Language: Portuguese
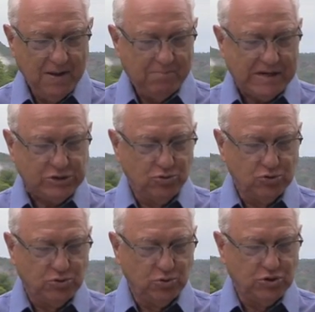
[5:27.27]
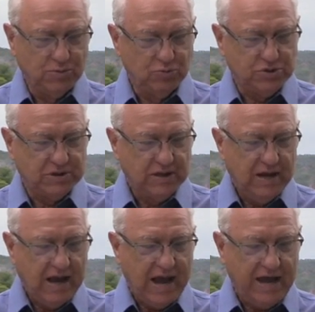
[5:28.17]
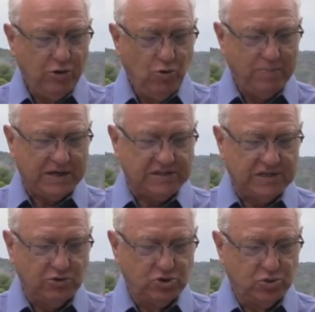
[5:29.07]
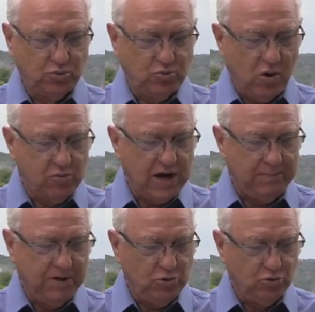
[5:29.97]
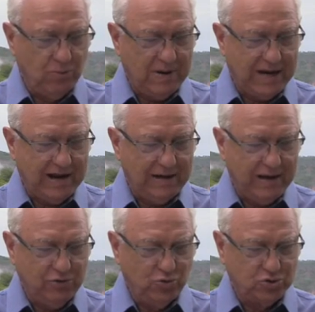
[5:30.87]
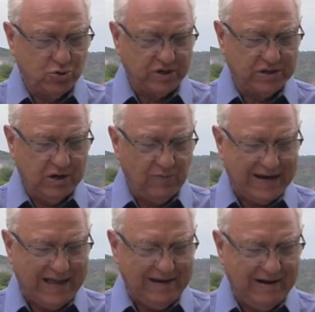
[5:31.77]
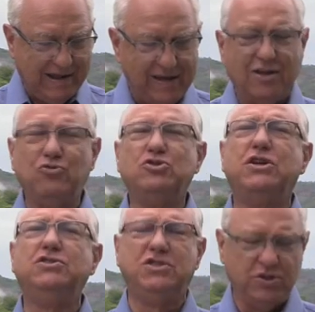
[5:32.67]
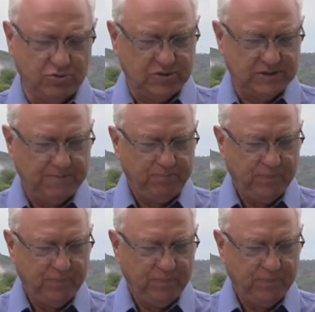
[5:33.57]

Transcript: mas nos últimos a enobreceu junto ao caminho do mar, além do Jordão, a Galiléia dos gentios.